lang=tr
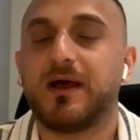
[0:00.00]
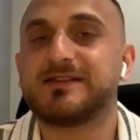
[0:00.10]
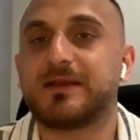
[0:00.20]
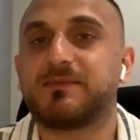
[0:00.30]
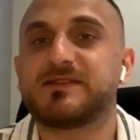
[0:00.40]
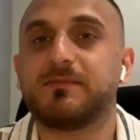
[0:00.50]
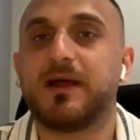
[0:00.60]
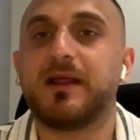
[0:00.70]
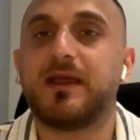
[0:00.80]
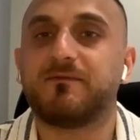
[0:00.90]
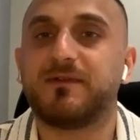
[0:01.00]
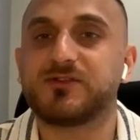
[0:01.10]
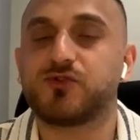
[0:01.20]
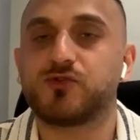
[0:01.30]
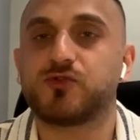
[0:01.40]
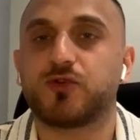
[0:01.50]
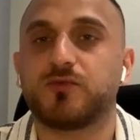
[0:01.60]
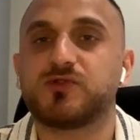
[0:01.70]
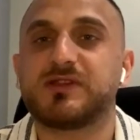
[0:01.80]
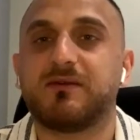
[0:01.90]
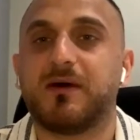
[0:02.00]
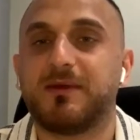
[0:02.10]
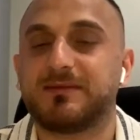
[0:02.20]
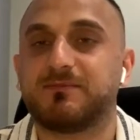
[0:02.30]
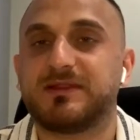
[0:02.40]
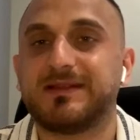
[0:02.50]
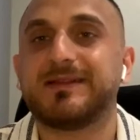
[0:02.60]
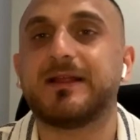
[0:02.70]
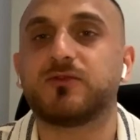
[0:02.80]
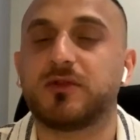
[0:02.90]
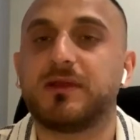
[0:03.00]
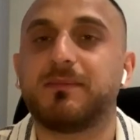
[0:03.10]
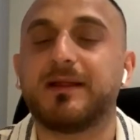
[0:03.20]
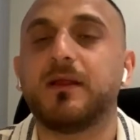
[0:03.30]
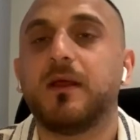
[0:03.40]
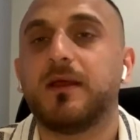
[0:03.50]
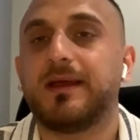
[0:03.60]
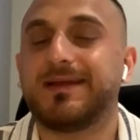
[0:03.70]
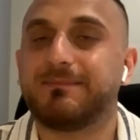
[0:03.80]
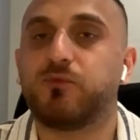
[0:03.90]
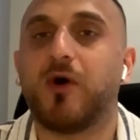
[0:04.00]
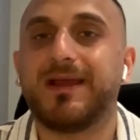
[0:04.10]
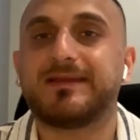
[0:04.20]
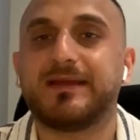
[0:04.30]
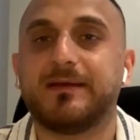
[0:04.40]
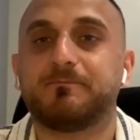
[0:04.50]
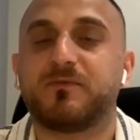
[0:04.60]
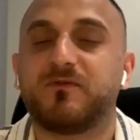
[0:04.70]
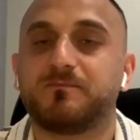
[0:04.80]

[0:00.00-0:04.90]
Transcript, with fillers: Ancak bizim hala enflasyon sorunumuz devam ettiğinden dolayı ben yani bu ayki